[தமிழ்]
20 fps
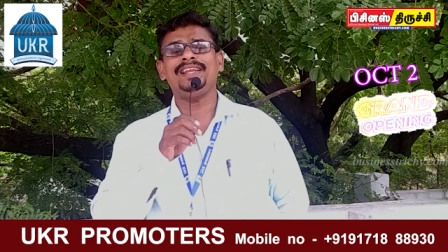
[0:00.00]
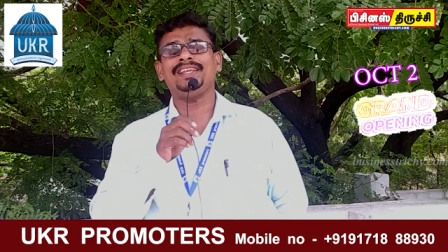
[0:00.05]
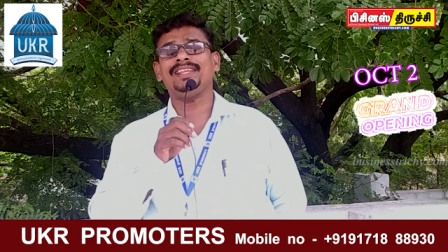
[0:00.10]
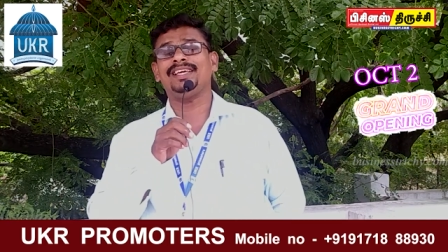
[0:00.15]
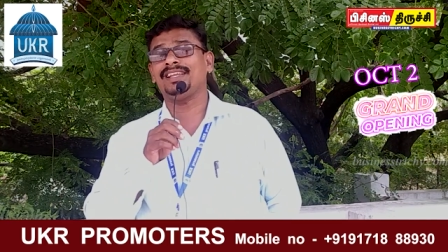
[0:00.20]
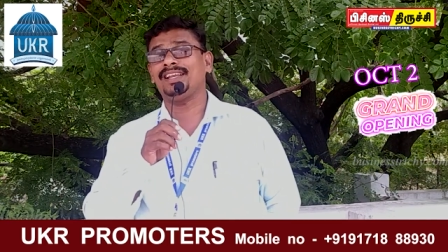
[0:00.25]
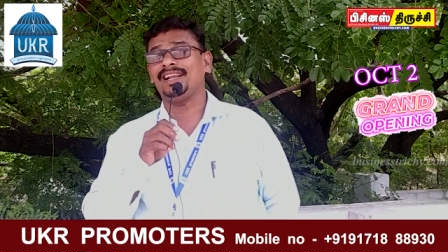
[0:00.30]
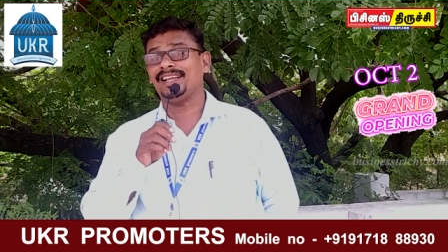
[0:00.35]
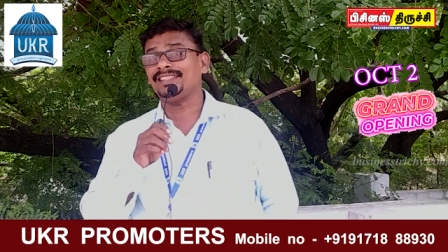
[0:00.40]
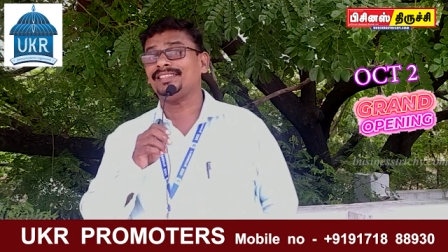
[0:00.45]

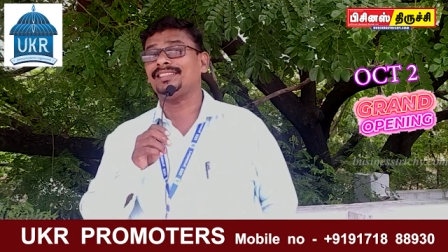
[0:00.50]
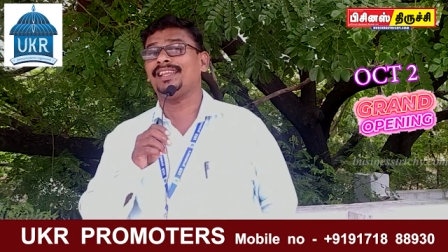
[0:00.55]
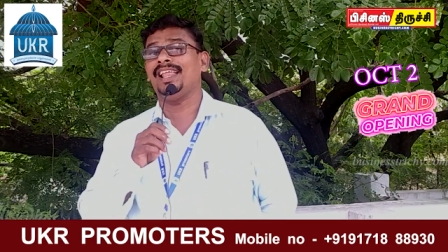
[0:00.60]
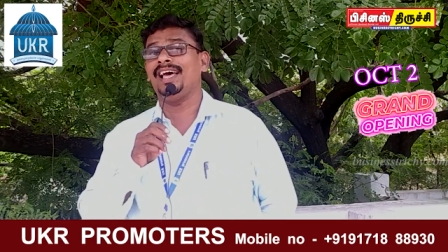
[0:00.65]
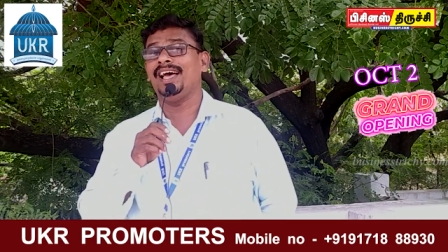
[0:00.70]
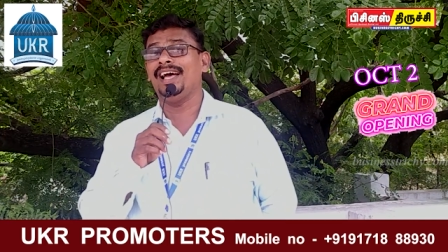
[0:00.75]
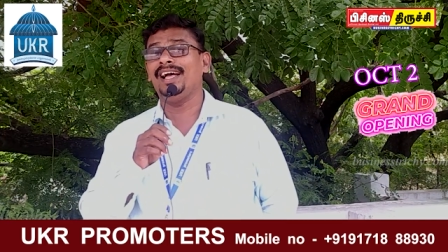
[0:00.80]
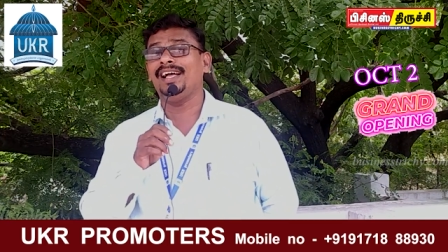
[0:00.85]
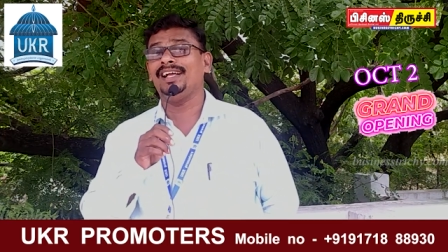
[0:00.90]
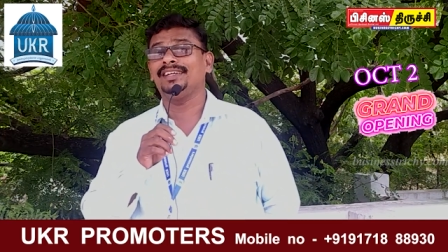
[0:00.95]
மீட்டர் இடத்துல
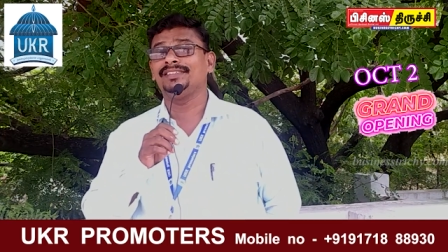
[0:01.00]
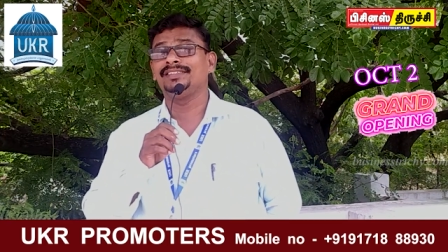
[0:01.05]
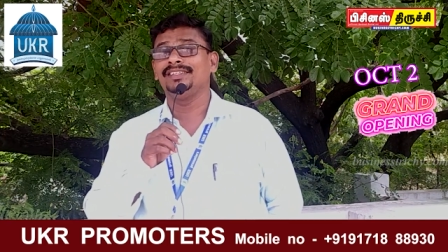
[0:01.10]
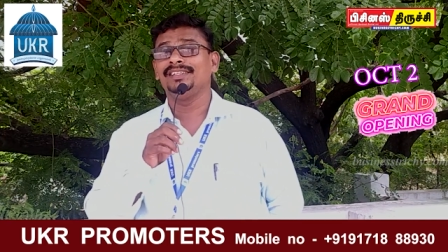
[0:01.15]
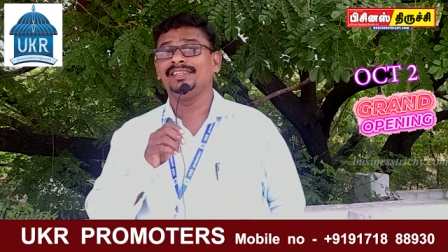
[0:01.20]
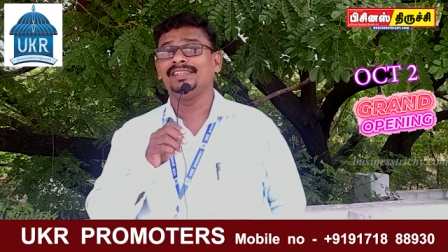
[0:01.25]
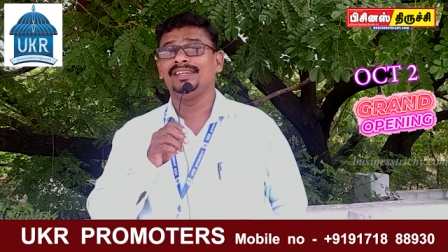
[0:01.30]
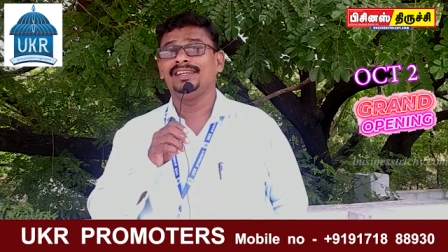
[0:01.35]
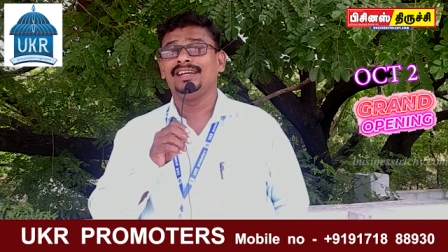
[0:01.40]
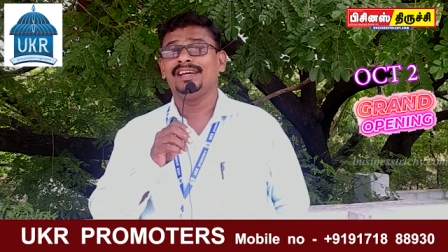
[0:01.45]

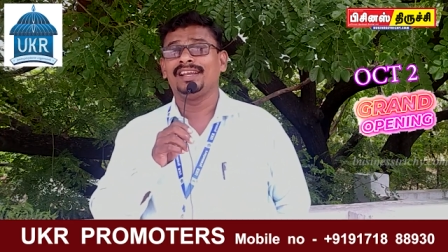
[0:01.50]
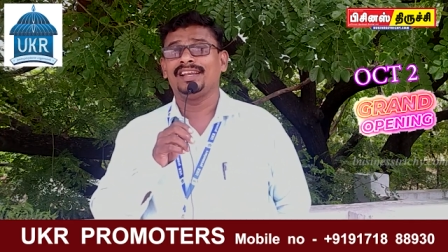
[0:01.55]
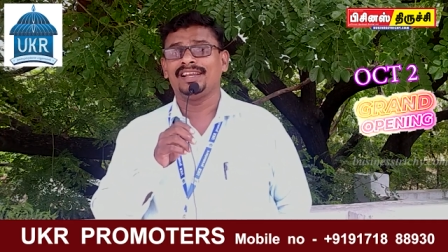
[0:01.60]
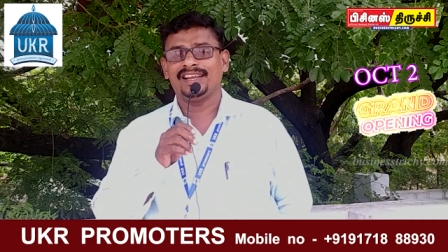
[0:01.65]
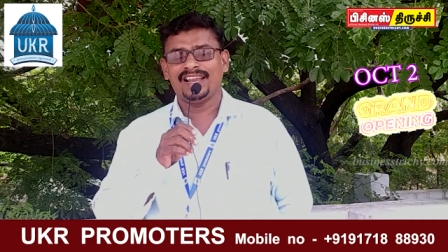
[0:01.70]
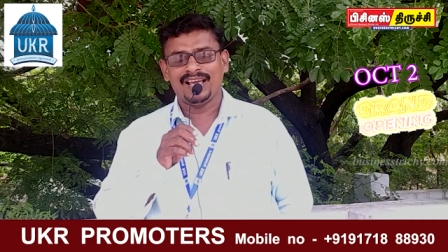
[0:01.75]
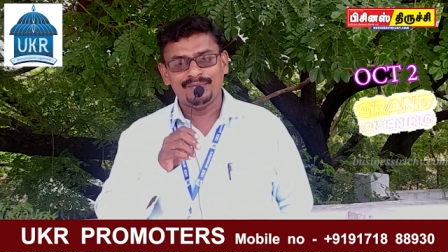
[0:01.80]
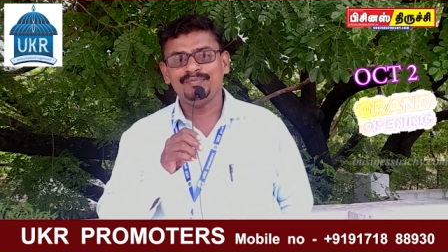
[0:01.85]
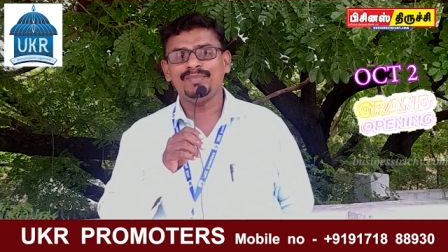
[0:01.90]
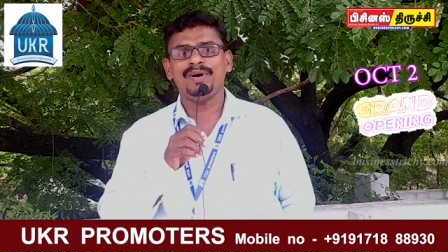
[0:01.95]

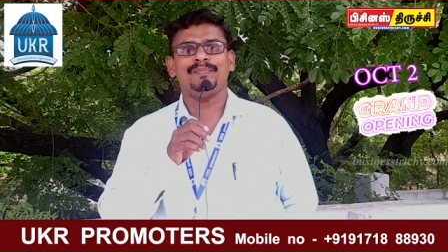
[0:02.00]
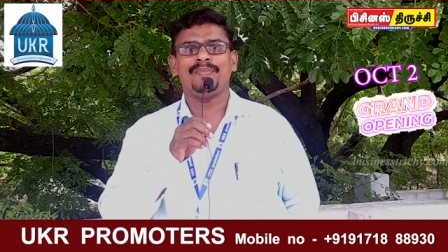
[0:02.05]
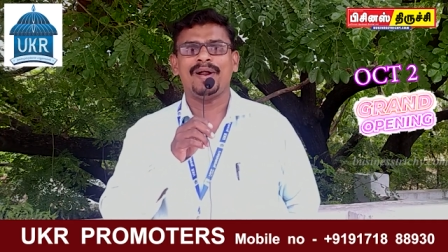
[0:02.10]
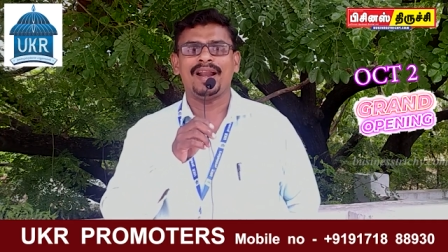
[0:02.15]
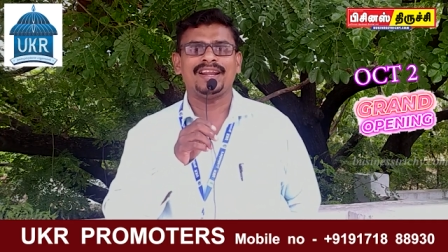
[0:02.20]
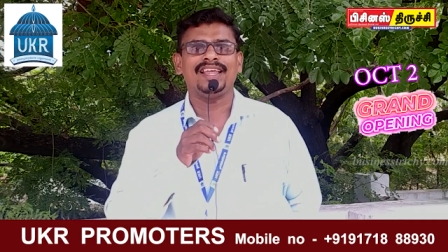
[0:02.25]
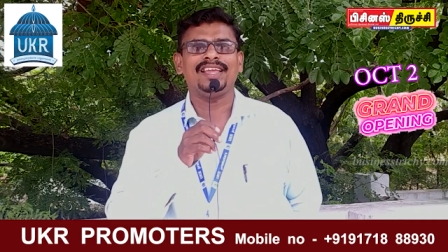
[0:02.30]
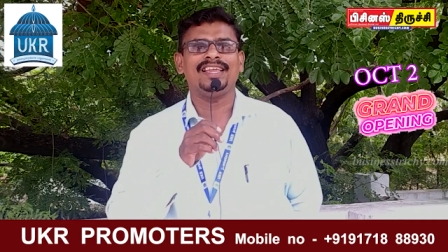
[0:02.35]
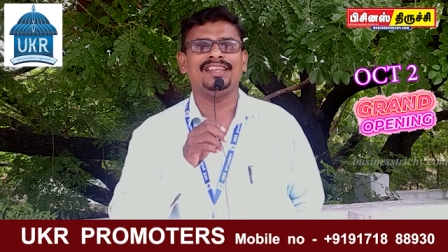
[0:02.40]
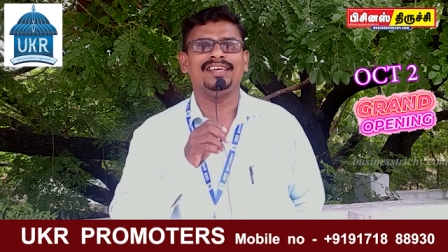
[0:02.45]
நம்ம
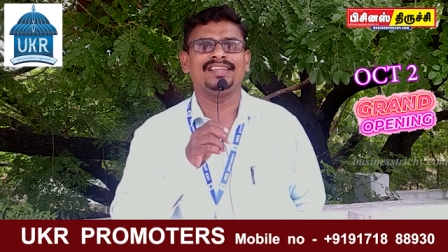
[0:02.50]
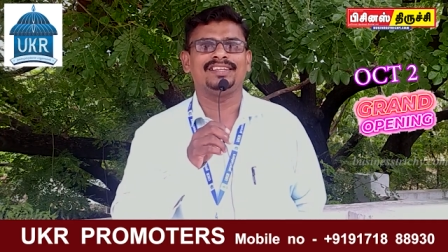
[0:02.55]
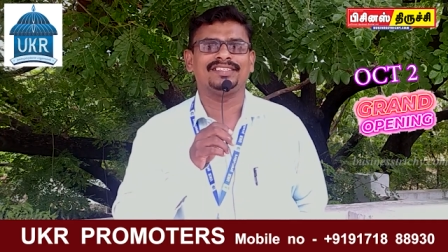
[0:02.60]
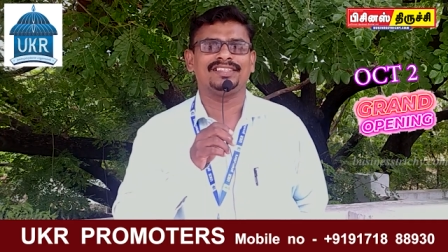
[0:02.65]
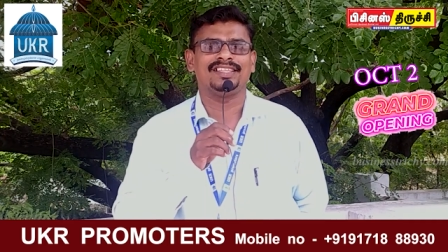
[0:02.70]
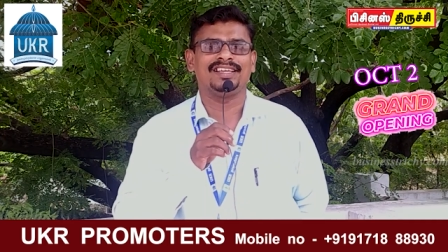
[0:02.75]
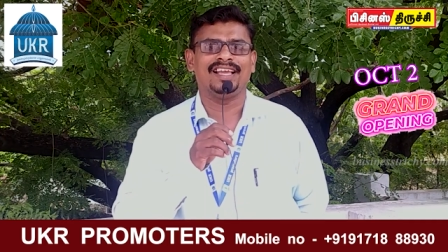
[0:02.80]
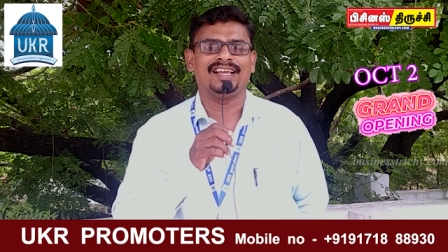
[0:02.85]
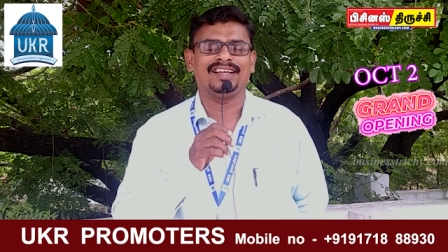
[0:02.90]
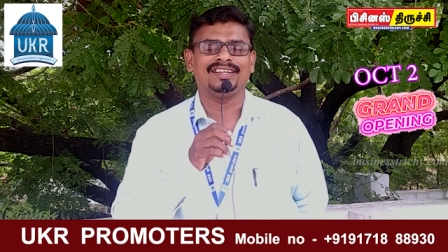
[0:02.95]
பண்ணையில்
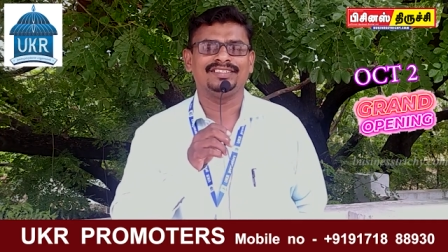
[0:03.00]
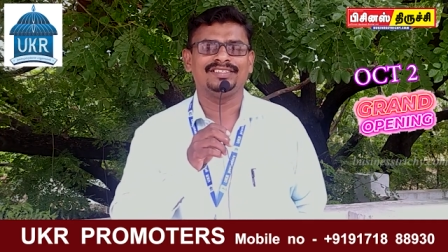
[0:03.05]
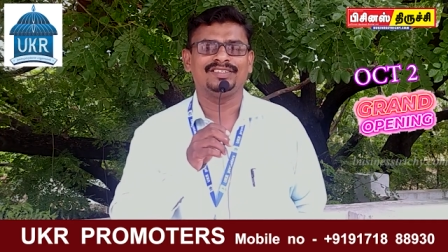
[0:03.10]
இருக்குதுங்க